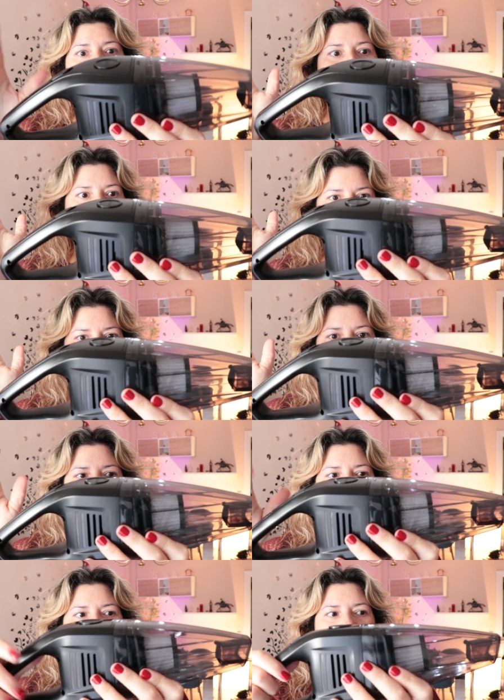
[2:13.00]
Ah, viene
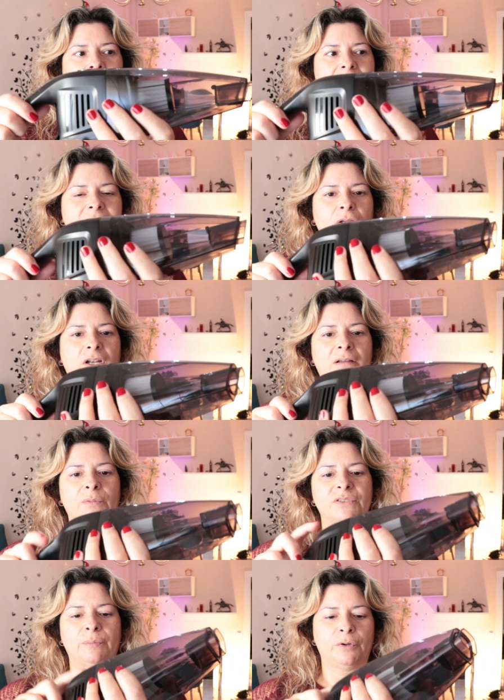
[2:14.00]
cargada, así que ahora la
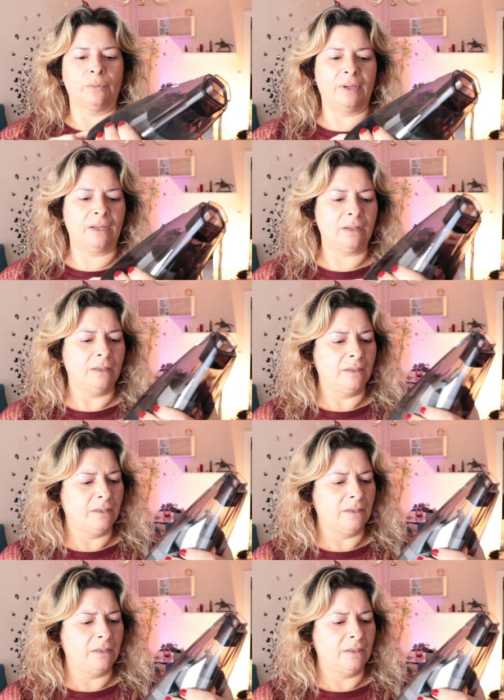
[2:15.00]
vamos a probar.